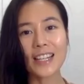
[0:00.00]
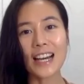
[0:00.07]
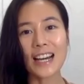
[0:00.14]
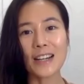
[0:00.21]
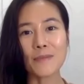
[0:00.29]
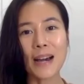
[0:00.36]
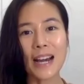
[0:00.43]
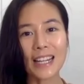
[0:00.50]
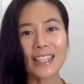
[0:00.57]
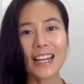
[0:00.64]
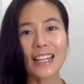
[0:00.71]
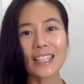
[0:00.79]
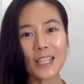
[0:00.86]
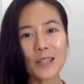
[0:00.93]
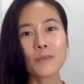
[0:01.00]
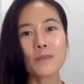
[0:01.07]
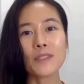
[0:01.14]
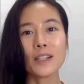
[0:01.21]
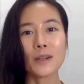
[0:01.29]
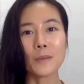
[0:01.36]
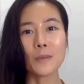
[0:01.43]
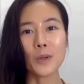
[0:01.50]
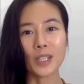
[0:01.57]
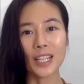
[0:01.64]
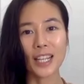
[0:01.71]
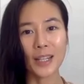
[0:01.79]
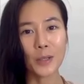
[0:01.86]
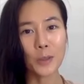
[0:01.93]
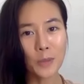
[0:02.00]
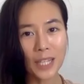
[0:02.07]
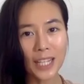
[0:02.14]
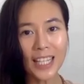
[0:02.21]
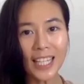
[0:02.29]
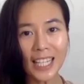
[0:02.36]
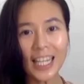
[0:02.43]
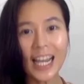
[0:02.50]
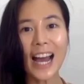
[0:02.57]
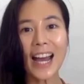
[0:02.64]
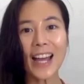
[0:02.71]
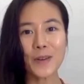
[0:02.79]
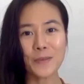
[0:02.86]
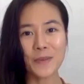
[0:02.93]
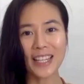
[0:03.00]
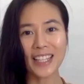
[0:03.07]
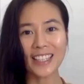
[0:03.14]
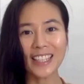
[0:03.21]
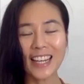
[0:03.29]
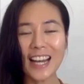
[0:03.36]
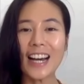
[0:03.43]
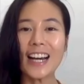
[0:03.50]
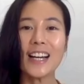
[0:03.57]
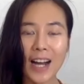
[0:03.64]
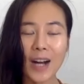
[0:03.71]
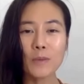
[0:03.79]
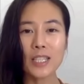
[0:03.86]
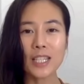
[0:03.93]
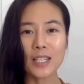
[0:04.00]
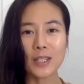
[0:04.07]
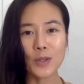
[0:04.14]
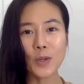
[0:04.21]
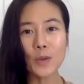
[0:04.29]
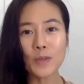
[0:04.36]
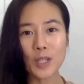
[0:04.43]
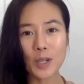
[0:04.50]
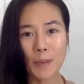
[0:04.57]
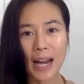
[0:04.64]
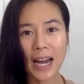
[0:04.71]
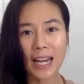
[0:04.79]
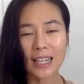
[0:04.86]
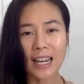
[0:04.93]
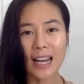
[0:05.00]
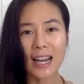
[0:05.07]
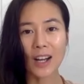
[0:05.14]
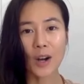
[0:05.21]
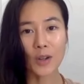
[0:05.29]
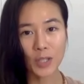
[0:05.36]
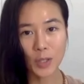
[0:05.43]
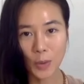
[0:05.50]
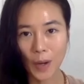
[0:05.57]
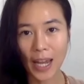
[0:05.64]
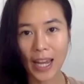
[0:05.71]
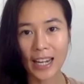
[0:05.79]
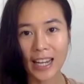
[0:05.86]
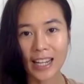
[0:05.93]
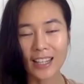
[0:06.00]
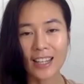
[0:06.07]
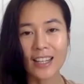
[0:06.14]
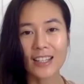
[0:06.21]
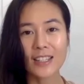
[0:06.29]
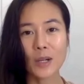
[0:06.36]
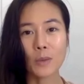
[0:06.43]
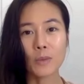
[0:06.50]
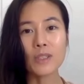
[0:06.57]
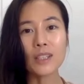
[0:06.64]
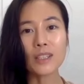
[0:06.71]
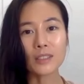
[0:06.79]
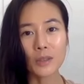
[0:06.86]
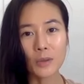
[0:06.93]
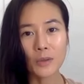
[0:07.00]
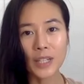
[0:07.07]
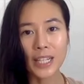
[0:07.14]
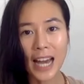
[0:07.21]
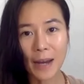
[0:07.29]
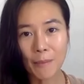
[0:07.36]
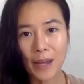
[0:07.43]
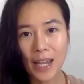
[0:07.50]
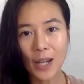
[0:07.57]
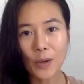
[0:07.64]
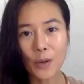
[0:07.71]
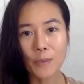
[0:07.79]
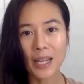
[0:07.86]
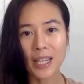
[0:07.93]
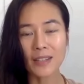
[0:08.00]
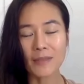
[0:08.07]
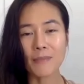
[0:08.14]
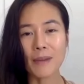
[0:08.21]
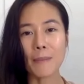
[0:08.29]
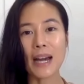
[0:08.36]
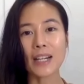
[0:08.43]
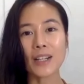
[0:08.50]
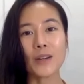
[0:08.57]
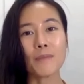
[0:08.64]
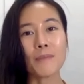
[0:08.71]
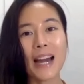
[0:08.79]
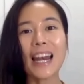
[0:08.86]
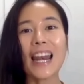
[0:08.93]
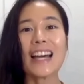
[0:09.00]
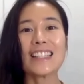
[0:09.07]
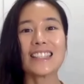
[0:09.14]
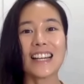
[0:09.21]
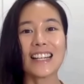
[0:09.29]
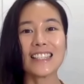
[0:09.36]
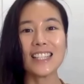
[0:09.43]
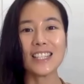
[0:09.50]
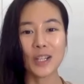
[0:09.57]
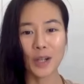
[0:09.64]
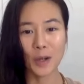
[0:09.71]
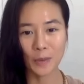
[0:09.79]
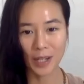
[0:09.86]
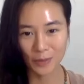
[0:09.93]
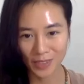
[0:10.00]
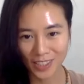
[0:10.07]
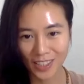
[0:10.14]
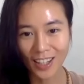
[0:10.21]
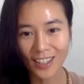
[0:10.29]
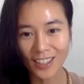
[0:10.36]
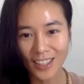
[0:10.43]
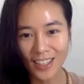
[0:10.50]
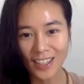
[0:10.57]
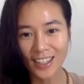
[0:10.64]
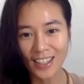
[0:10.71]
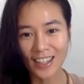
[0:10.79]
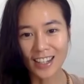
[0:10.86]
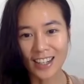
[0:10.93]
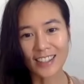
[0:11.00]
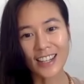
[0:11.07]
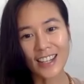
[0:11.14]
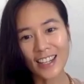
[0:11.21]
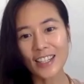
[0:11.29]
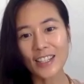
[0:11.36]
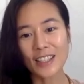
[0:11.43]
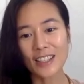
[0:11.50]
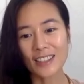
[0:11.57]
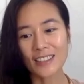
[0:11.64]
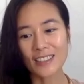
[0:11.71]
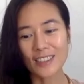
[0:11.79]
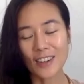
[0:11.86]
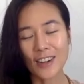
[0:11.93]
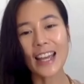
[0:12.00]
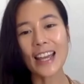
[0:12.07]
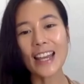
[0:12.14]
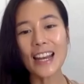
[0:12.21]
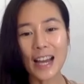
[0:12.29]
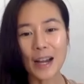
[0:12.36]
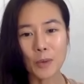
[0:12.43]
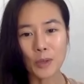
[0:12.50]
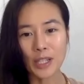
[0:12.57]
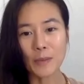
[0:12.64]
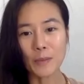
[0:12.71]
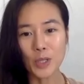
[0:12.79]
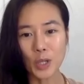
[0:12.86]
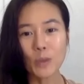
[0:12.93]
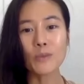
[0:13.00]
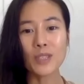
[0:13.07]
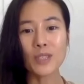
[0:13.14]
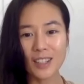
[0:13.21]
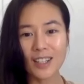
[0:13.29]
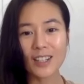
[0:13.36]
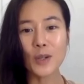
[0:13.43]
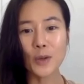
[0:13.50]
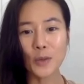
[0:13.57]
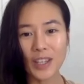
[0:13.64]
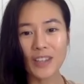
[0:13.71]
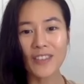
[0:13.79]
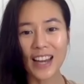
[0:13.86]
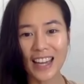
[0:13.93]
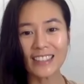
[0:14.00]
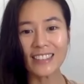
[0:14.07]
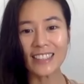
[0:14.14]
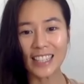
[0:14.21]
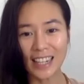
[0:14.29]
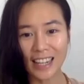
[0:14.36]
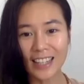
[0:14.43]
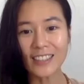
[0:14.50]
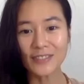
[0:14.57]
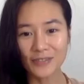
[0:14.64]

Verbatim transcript: là bạn đã tìm được một nghề đúng ikigai của mình nghĩa là không chỉ giúp cho bạn là có sức khỏe này sống được đúng với đam mê của mình mà bạn còn mang lại giá trị cho cộng đồng nữa à, đây uh, có lẽ là một điểm chung giữa Sophie và Henry đấy